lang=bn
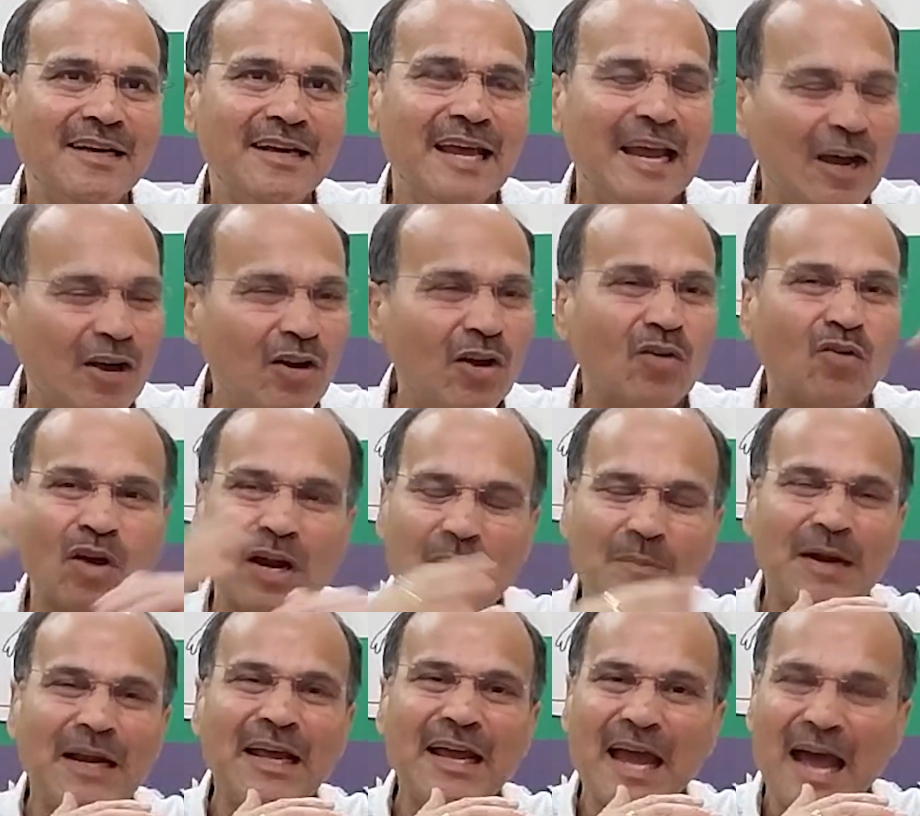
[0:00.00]
এগুলো করা
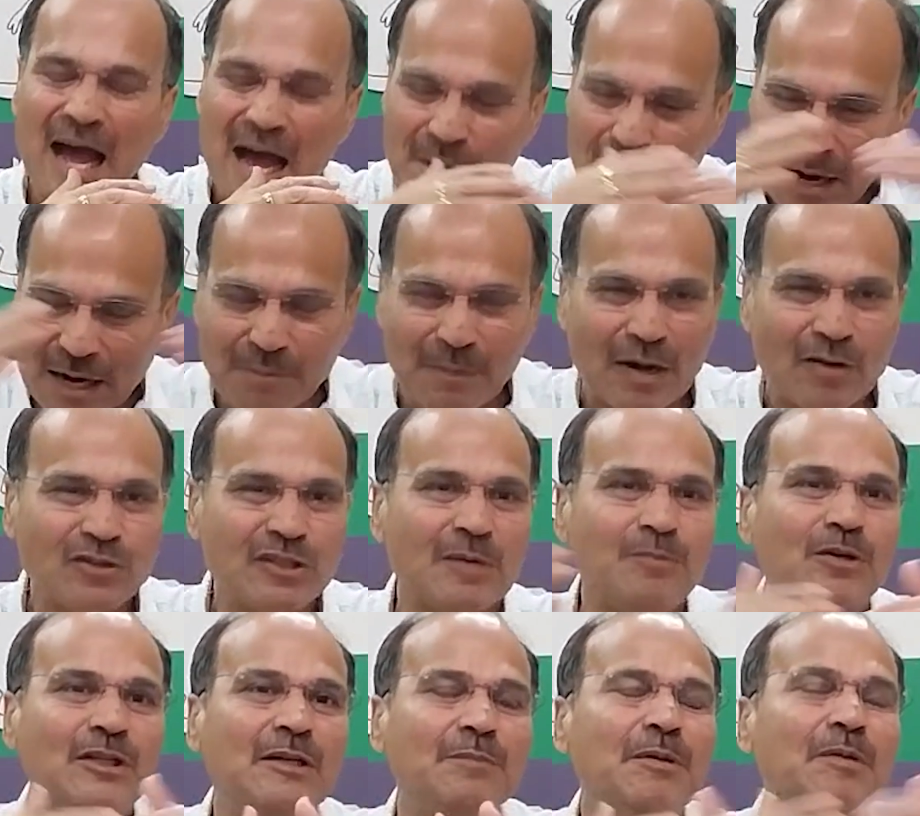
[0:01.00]
মানে আবার মানুষের
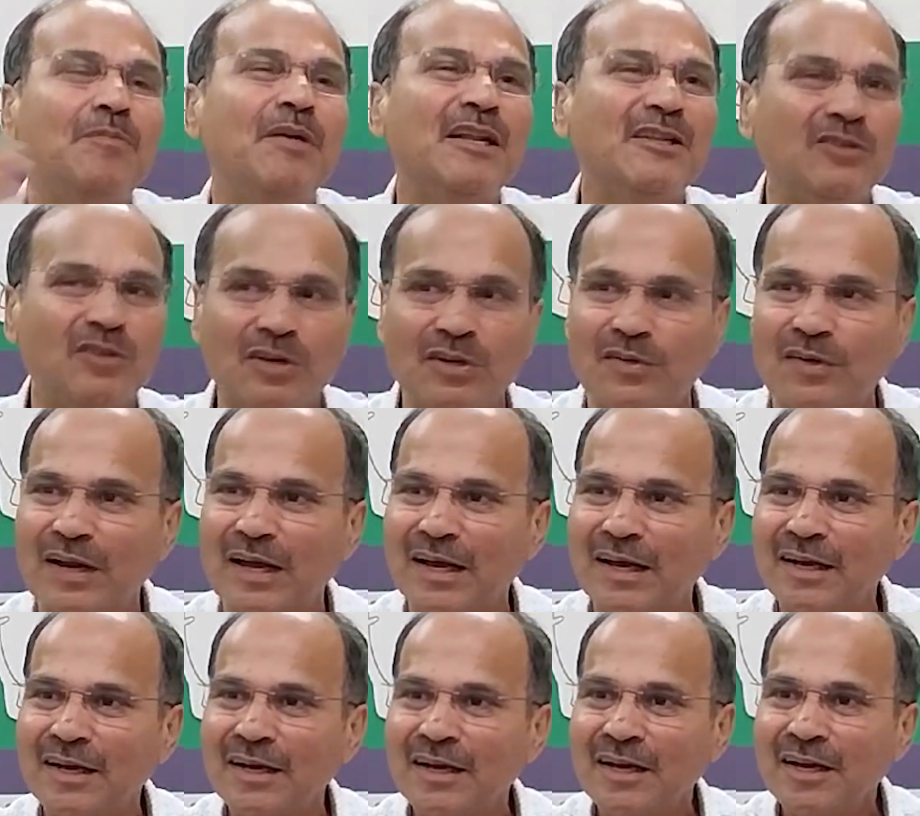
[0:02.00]
মধ্যে বিভ্রান্তি তৈরি করা
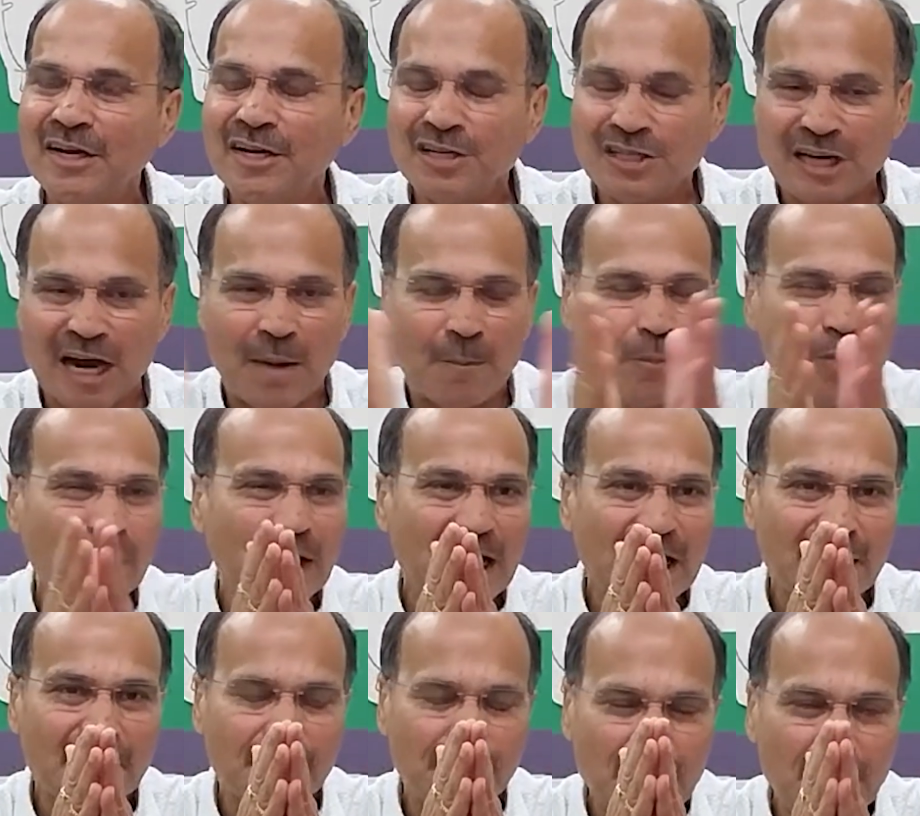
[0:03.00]

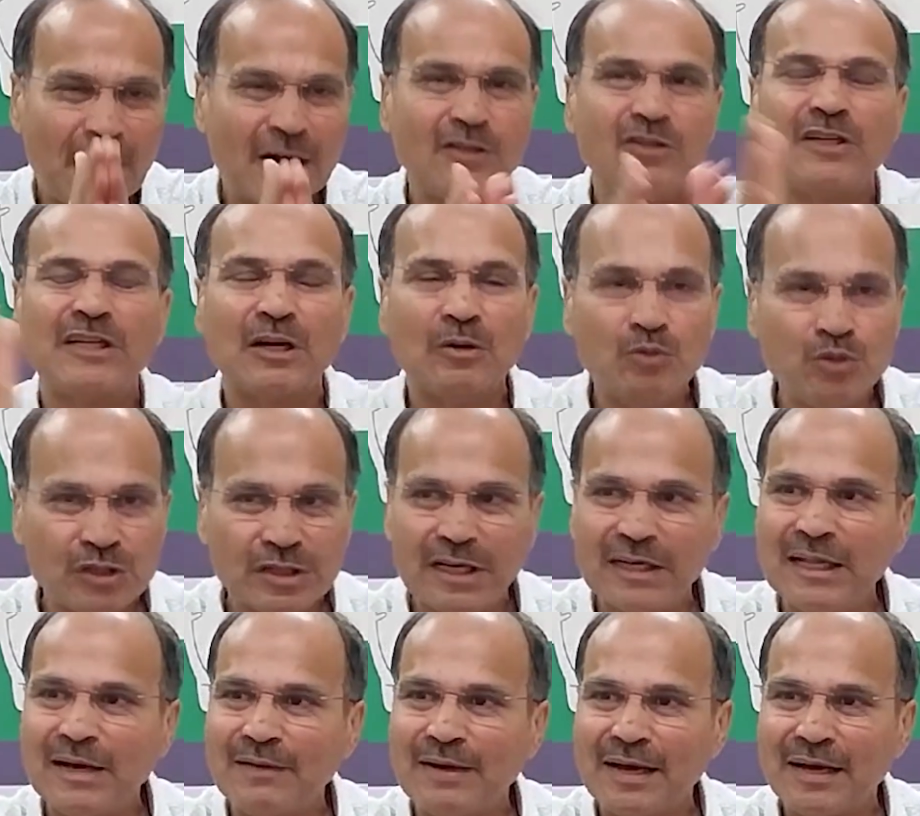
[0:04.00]
সাম্প্রদায়িক বিভাজনকে উস্কে
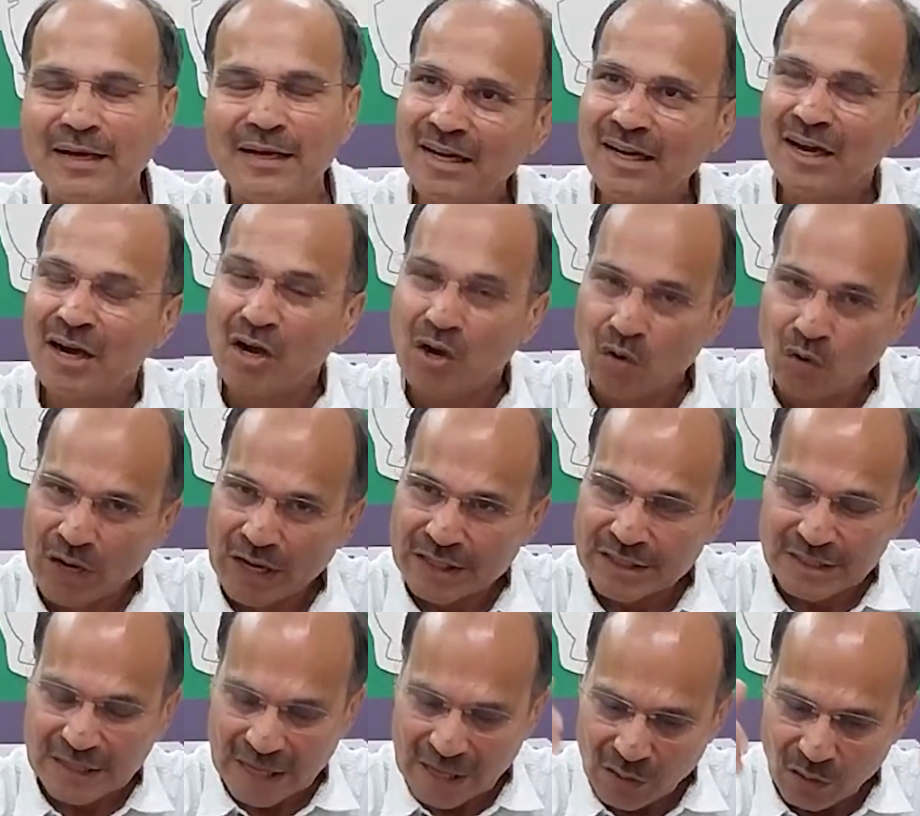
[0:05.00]
দেওয়া
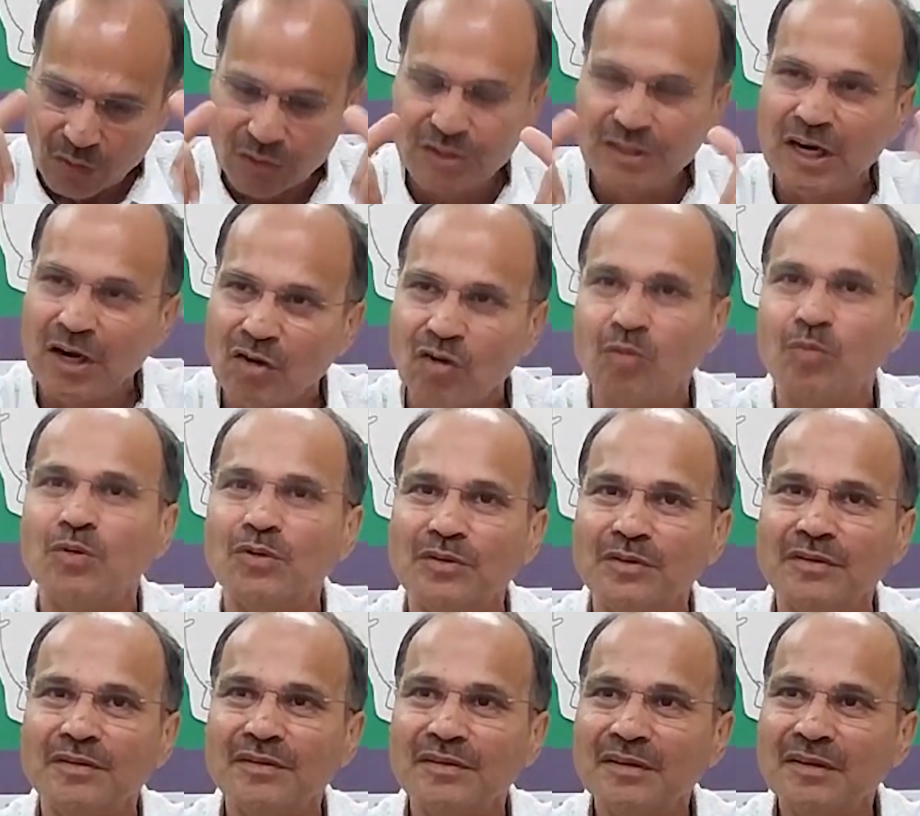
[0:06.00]
লড়েছি লড়ছি লড়ব
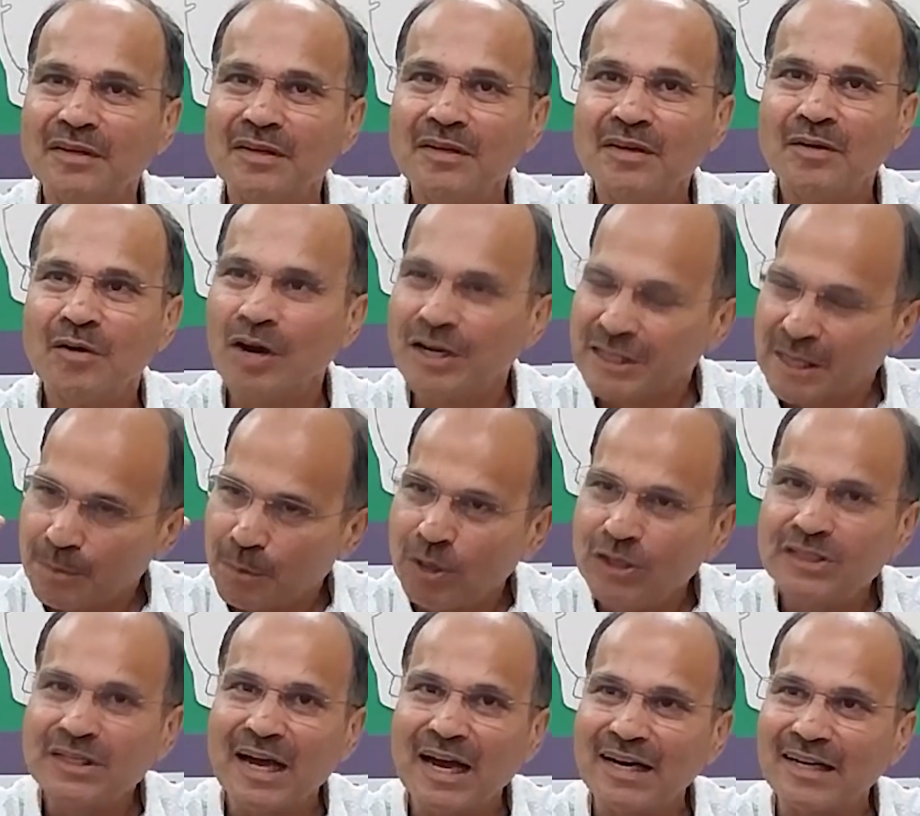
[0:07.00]
হয়েছে
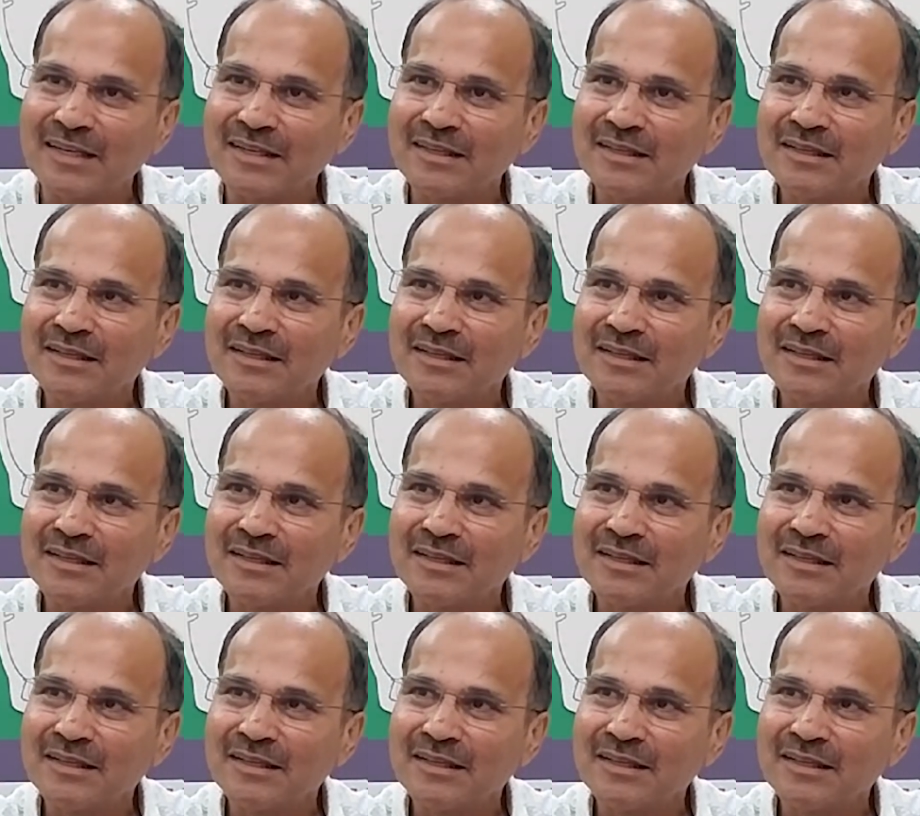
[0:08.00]
পরিষ্কার